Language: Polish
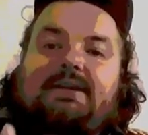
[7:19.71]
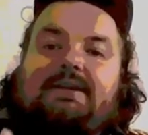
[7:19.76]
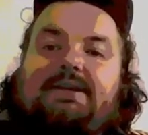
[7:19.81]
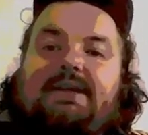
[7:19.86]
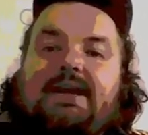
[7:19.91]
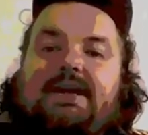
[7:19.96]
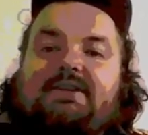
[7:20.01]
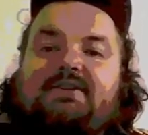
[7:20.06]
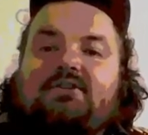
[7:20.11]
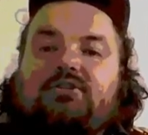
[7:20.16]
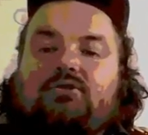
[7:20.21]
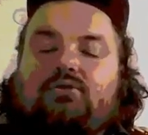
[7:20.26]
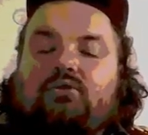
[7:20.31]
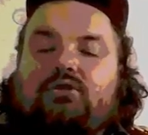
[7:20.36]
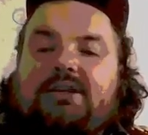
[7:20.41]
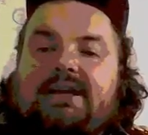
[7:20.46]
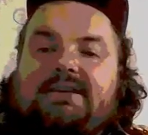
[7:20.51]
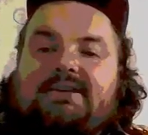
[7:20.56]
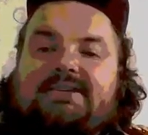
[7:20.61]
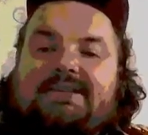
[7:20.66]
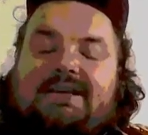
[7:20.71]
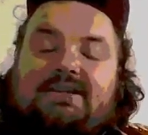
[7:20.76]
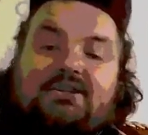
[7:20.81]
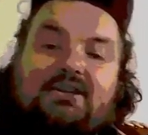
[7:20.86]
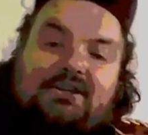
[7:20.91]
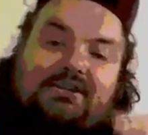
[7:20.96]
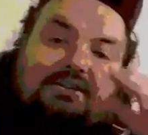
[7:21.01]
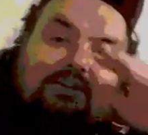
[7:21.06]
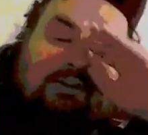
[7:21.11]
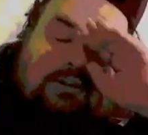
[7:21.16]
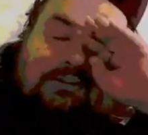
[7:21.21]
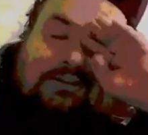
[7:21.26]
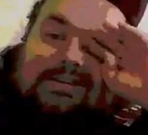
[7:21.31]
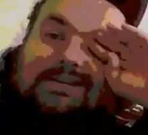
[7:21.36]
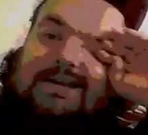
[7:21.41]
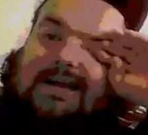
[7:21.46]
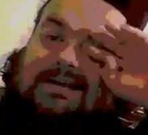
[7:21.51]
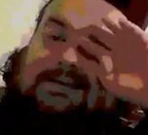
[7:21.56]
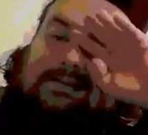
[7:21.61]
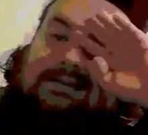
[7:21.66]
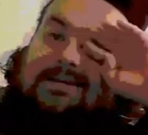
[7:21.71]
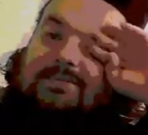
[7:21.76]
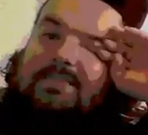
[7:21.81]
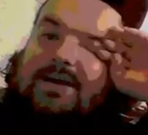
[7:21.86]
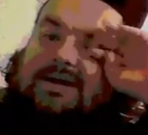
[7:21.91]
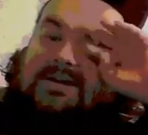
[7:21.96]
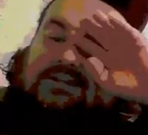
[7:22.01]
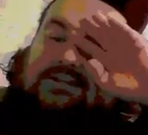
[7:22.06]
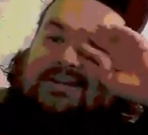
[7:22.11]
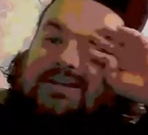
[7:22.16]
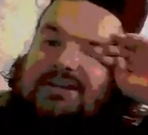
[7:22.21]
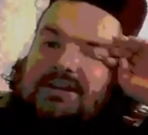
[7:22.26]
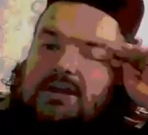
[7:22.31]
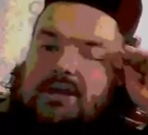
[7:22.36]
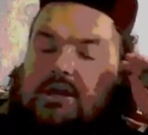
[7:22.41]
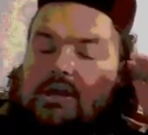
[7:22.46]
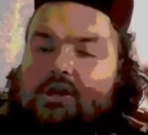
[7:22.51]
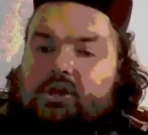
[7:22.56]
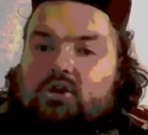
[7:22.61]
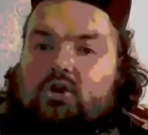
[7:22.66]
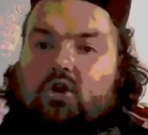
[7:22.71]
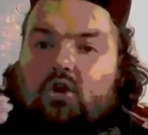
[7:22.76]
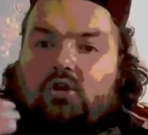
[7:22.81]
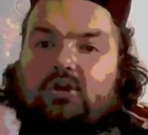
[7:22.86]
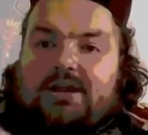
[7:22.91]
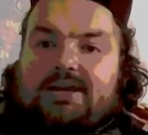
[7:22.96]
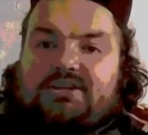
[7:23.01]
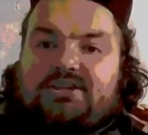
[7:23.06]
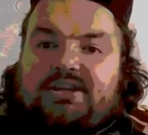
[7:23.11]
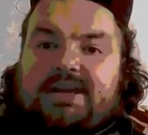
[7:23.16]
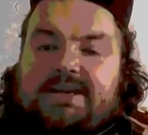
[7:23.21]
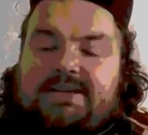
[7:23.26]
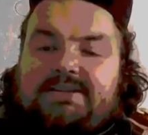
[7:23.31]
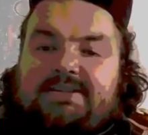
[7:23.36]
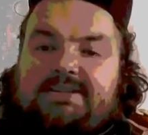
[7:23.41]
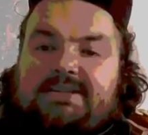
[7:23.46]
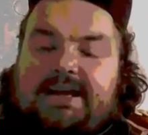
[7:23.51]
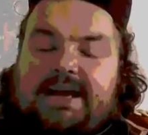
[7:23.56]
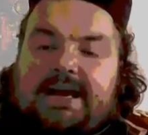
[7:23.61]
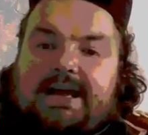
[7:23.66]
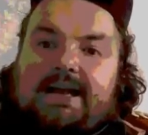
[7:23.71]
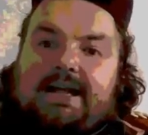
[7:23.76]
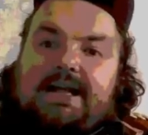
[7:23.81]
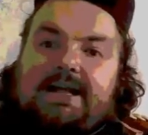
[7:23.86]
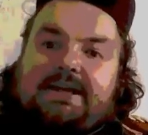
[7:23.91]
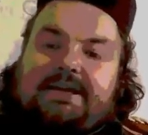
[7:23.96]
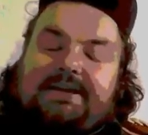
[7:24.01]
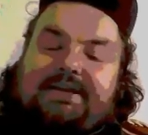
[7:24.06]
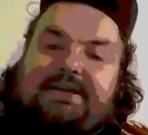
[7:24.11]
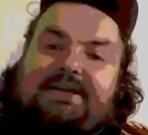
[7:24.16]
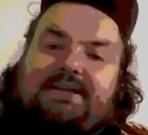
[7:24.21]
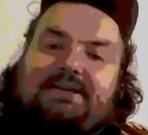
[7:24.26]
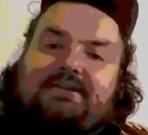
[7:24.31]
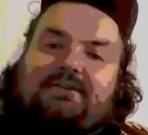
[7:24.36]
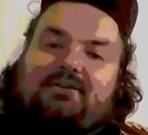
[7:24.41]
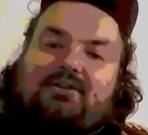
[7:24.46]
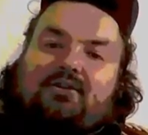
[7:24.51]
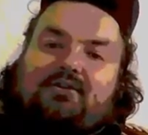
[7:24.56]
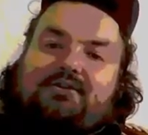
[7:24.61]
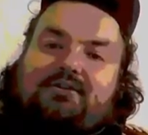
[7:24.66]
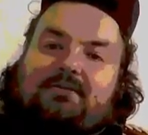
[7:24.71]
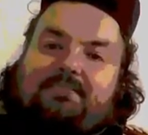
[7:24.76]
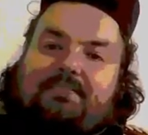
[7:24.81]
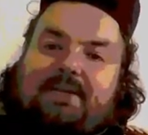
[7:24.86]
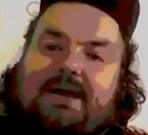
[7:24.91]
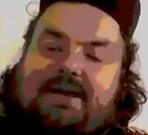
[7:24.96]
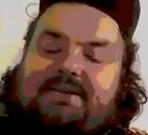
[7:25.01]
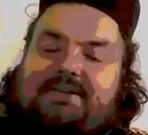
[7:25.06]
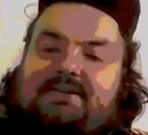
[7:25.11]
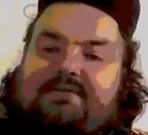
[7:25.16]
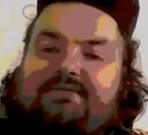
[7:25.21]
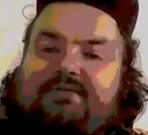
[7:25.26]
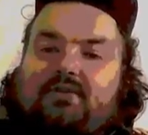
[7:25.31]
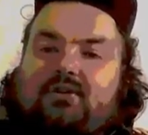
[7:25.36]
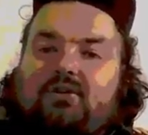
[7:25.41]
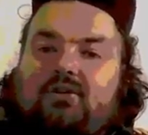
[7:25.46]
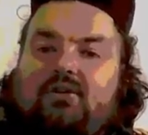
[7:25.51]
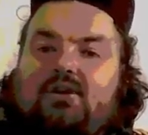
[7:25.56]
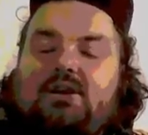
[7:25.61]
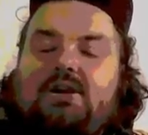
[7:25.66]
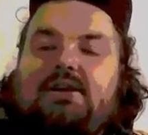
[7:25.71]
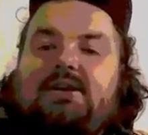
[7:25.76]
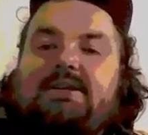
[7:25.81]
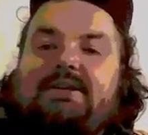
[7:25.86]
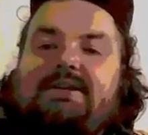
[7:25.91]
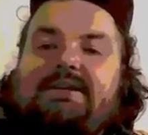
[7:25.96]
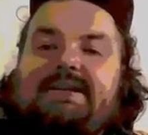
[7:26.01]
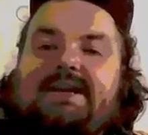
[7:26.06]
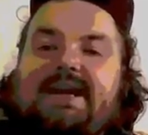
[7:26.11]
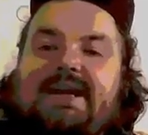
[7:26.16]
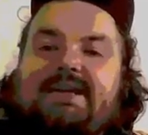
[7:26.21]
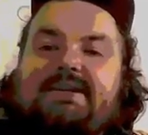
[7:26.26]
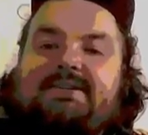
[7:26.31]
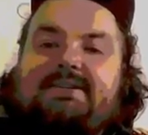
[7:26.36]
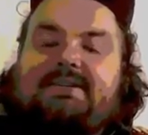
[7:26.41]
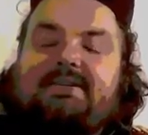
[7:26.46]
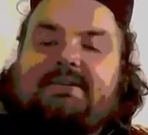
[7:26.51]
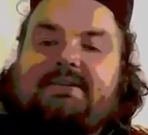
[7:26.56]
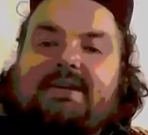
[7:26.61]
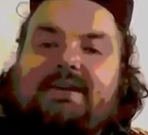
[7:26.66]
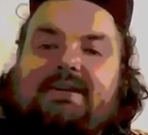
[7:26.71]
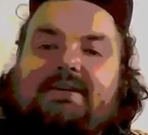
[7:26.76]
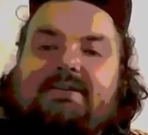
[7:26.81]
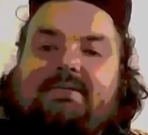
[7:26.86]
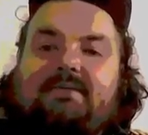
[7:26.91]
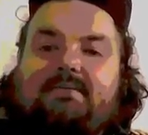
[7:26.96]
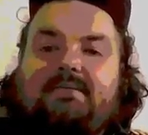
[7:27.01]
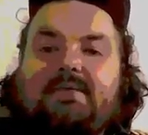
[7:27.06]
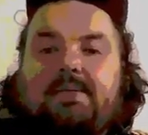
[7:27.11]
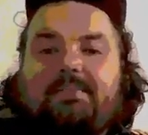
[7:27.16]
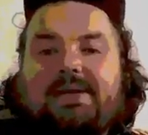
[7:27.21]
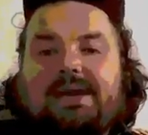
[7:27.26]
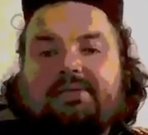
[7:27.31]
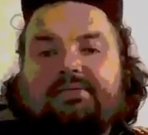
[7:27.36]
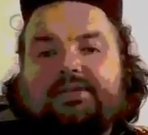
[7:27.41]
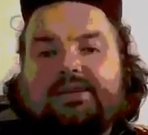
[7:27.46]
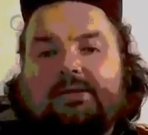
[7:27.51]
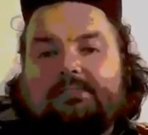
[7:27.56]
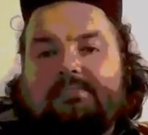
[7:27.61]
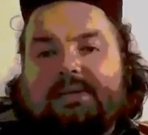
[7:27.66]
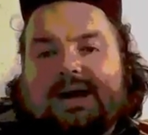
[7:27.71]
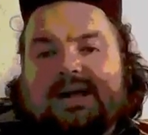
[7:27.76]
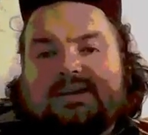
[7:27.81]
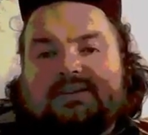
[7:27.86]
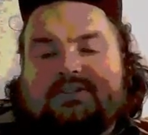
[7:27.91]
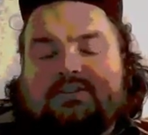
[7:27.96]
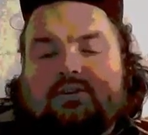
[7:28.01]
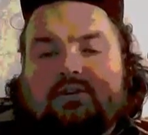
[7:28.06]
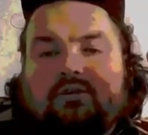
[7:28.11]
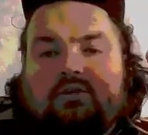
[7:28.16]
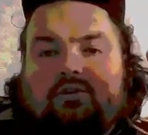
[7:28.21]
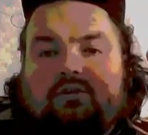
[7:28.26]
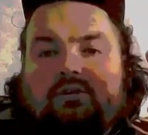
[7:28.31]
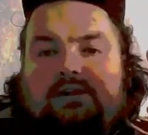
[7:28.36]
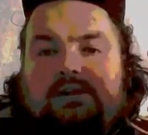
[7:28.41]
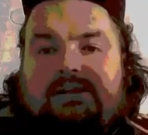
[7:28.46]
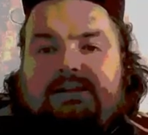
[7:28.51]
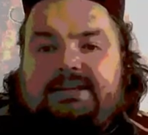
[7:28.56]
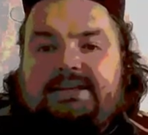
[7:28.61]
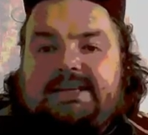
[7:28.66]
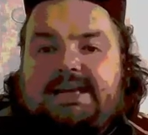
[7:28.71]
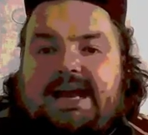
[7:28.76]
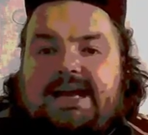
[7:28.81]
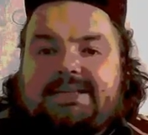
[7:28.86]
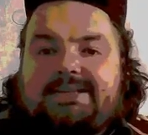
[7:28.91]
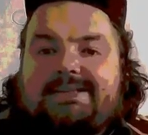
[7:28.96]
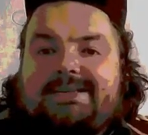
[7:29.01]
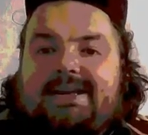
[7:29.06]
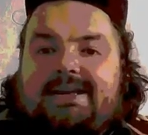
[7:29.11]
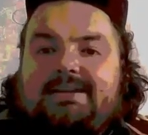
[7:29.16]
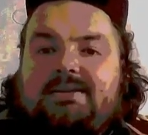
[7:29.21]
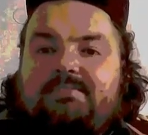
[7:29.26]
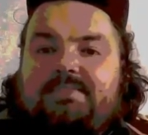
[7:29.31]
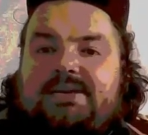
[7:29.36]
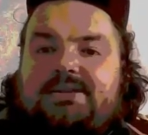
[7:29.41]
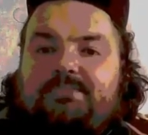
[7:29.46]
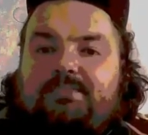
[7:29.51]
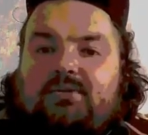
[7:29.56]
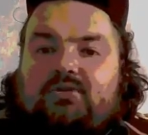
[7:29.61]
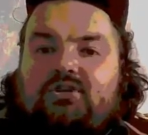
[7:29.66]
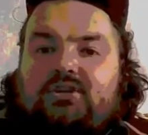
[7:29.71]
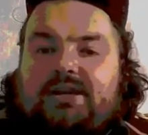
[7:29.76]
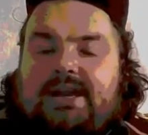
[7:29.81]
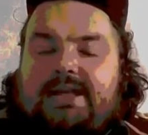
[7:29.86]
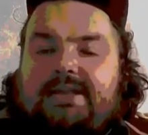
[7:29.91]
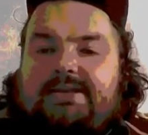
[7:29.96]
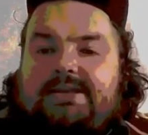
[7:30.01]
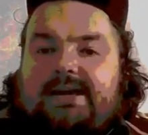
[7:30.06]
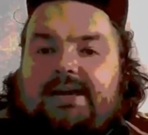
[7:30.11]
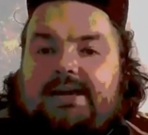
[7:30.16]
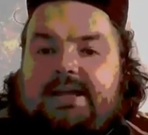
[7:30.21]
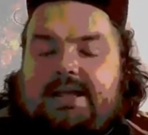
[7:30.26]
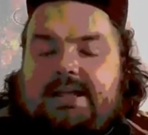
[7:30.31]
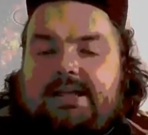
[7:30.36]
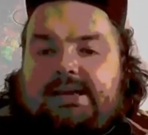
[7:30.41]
jest tutaj z naszej strony jak najbardziej koleżeńska i, drodzy Państwo, jest tak naprawdę bardzo jasna i bezpośrednia.